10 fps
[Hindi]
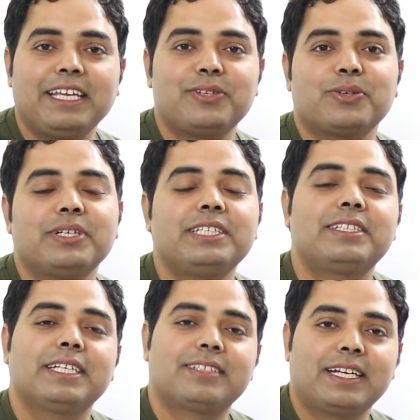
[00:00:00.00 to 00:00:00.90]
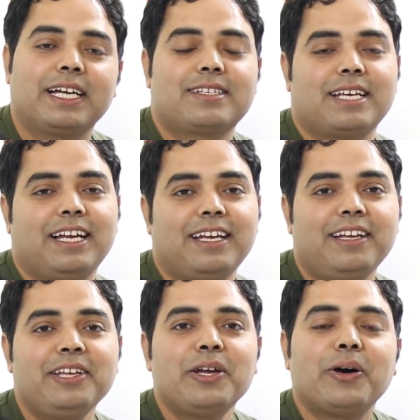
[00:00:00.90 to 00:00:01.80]
ये जो स्टेशन का चाय है
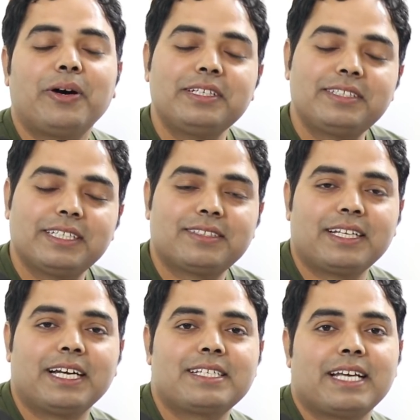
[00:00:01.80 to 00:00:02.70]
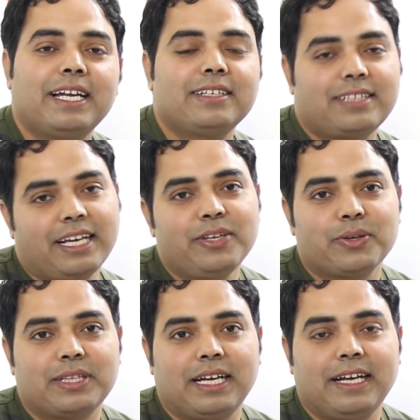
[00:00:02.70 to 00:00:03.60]
और स्टेशन का चाय ऐसा ही
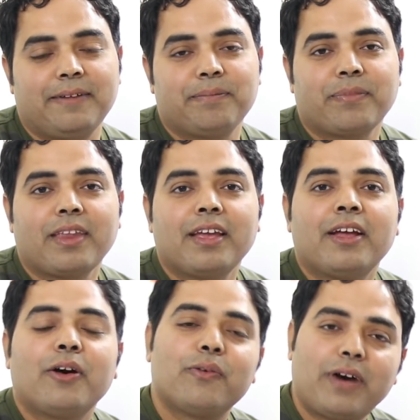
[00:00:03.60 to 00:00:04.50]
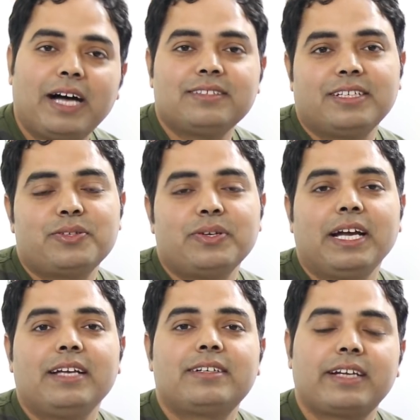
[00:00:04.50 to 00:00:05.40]
होता है वहाँ से जो
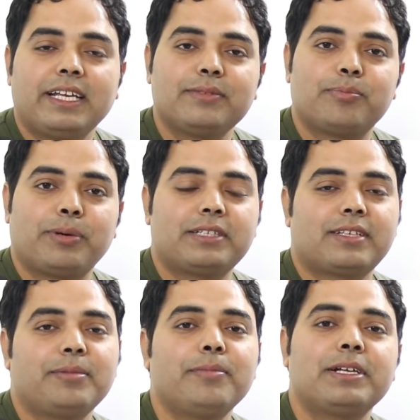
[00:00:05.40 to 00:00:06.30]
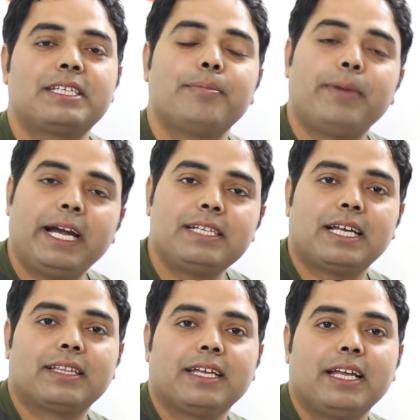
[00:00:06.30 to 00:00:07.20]
है ट्रेन पर सभी बच्चे बैठ
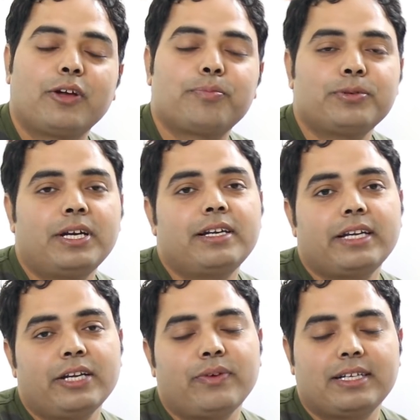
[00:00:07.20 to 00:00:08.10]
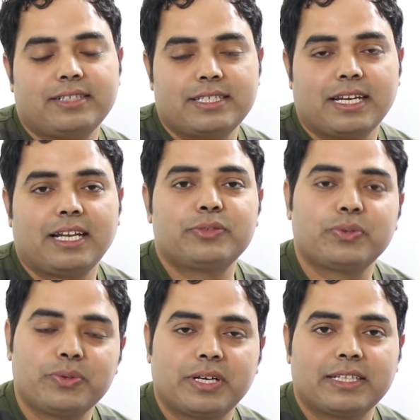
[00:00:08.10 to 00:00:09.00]
जाते हैं और पुनः ट्रेन वहाँ से चलना
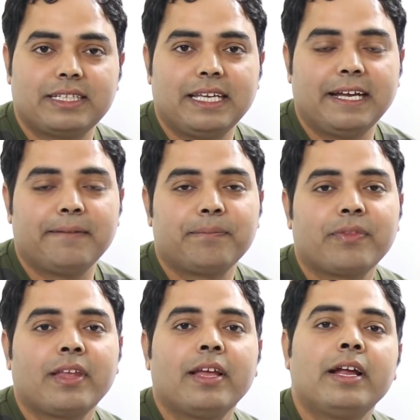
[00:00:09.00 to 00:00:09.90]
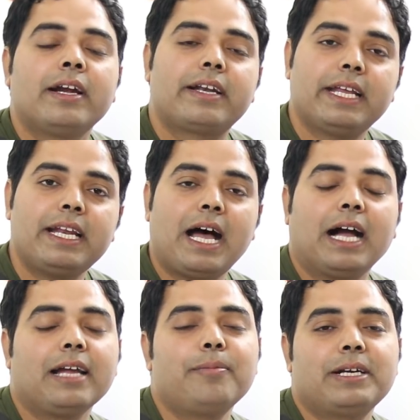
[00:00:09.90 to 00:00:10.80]
शुरू करती है ट्रेन
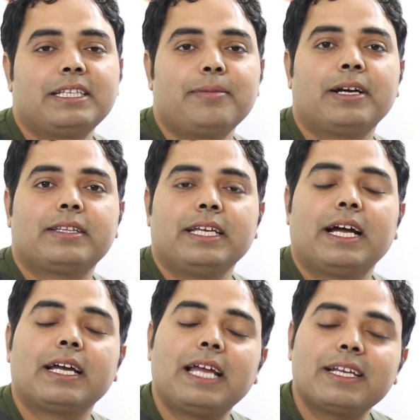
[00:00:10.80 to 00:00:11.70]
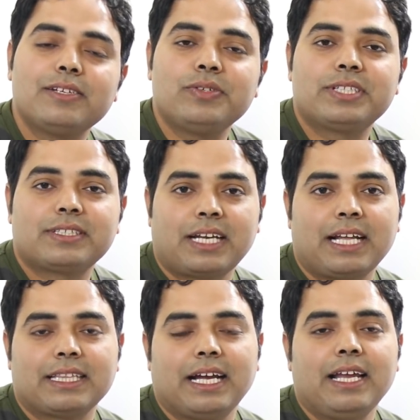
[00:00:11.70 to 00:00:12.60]
आगे बढ़ते बढ़ते अगला रेलवे स्टेशन आता